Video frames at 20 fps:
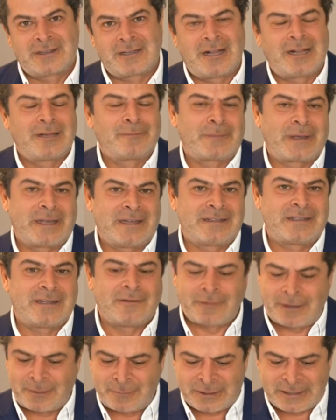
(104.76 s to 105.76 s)
kalmaya
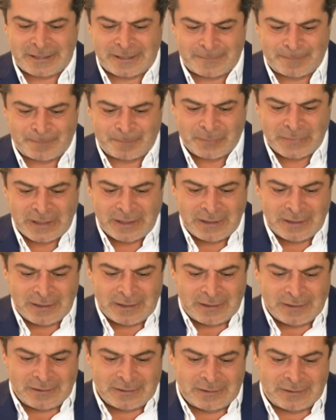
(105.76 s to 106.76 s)
devam eder.
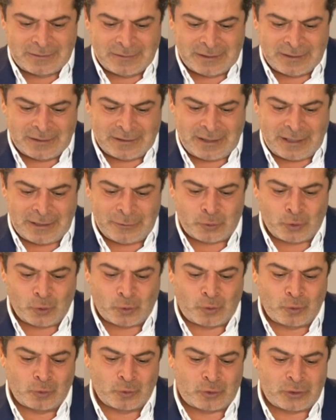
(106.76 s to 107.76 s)
Ee, en
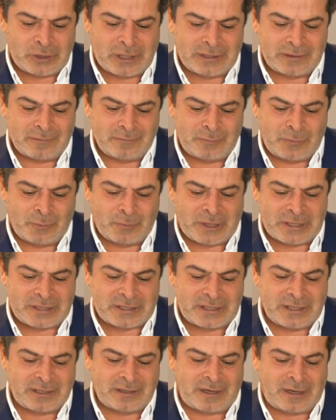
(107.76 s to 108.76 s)
çok konuşulan bir
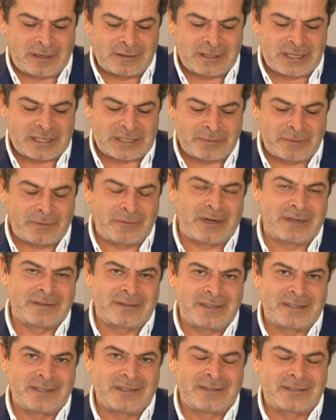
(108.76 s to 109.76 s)
başka anlaşma
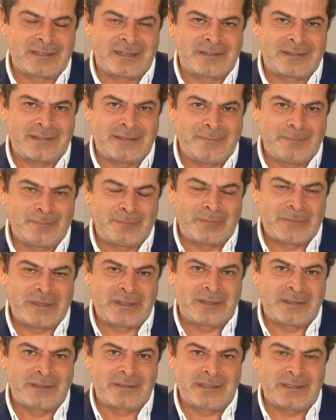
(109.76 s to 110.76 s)
vardı İngiltere'de.
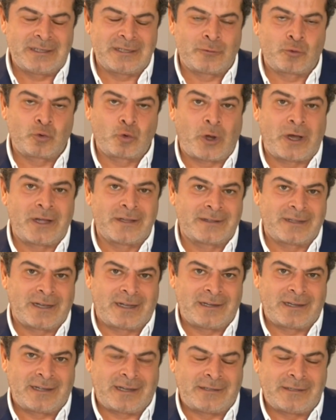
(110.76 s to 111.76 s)
İngiltere
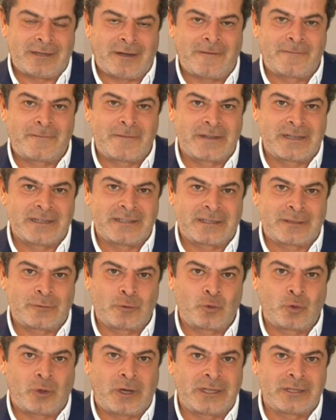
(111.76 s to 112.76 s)
Ruanda ile yani
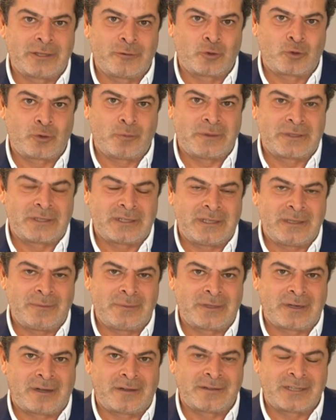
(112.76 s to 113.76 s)
Afrika'daki Ruanda hükümetiyle
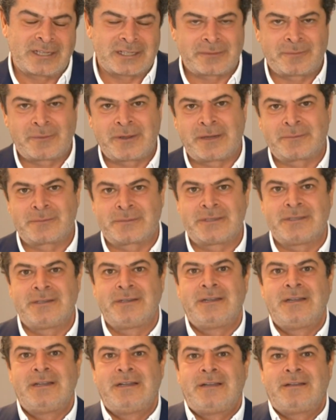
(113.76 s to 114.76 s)
bir anlaşma yaptı
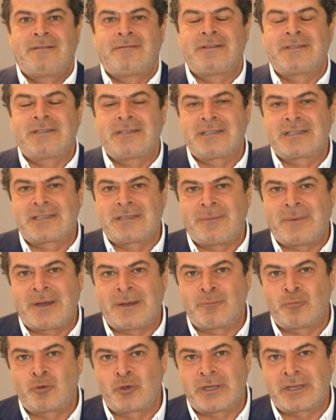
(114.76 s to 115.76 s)
ve dedi ki
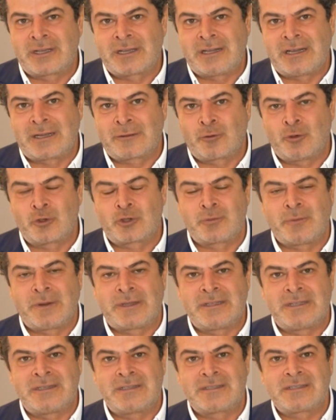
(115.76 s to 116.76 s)
ben buraya gelen
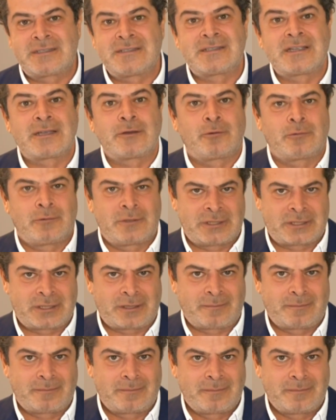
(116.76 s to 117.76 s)
göçmenleri size
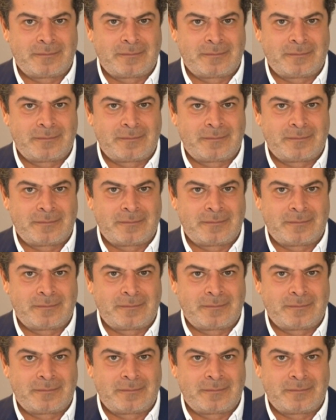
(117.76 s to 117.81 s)
yollayacağım.